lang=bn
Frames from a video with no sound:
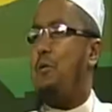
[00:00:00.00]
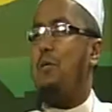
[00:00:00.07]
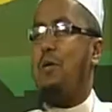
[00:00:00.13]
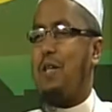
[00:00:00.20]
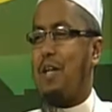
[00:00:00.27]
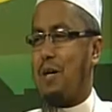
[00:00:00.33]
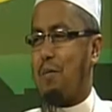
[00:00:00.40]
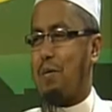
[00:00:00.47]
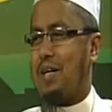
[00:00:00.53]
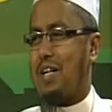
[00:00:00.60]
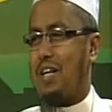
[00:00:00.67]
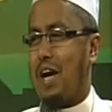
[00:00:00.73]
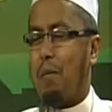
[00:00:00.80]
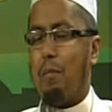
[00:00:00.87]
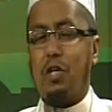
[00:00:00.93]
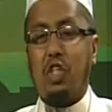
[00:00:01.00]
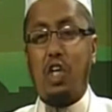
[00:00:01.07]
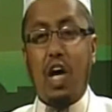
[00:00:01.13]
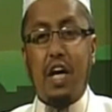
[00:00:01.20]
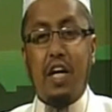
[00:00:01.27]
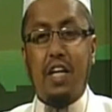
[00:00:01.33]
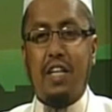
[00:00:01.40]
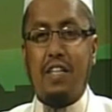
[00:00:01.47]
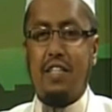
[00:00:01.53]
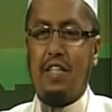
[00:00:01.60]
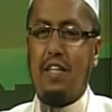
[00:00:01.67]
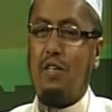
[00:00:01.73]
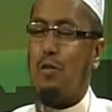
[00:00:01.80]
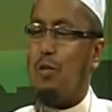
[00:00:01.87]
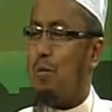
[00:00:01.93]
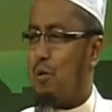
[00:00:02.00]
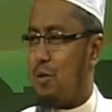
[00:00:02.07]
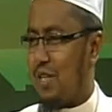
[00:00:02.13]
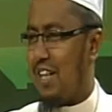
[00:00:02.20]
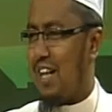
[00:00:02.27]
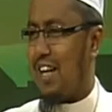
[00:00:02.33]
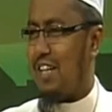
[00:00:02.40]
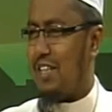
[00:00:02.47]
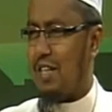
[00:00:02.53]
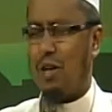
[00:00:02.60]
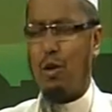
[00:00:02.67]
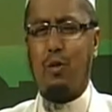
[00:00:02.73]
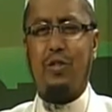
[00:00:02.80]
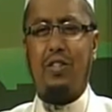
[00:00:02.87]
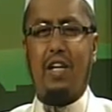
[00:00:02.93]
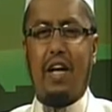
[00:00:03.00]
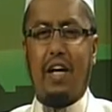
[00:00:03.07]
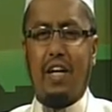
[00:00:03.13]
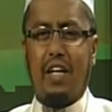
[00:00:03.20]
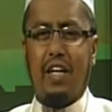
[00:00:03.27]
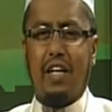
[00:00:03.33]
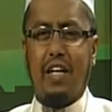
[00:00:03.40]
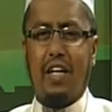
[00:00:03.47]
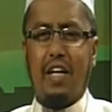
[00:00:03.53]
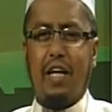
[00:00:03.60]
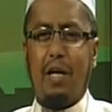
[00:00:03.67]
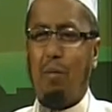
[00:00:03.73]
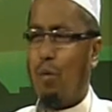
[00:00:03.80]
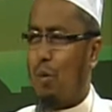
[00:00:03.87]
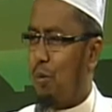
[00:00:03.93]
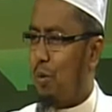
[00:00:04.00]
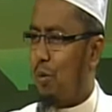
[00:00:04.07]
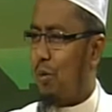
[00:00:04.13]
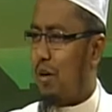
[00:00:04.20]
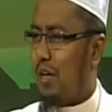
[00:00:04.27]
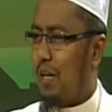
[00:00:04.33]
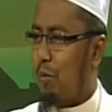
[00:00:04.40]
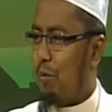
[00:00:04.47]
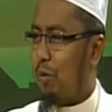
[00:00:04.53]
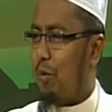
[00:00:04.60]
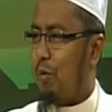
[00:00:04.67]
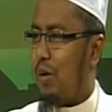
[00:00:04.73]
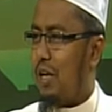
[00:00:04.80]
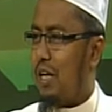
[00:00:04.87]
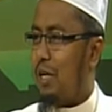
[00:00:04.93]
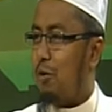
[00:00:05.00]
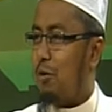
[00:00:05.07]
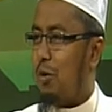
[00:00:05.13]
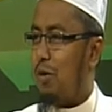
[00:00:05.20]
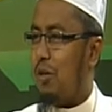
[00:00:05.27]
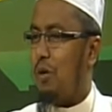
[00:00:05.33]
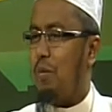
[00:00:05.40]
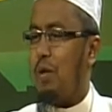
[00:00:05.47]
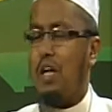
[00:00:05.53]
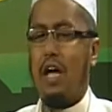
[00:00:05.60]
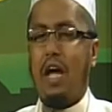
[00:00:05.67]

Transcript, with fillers: করতে হবে আমরা সাইনেস নিয়ে যদি বসে থাকি যে লজ্জা লাগে কি বলবো কি বলবে কি উত্তর দেবে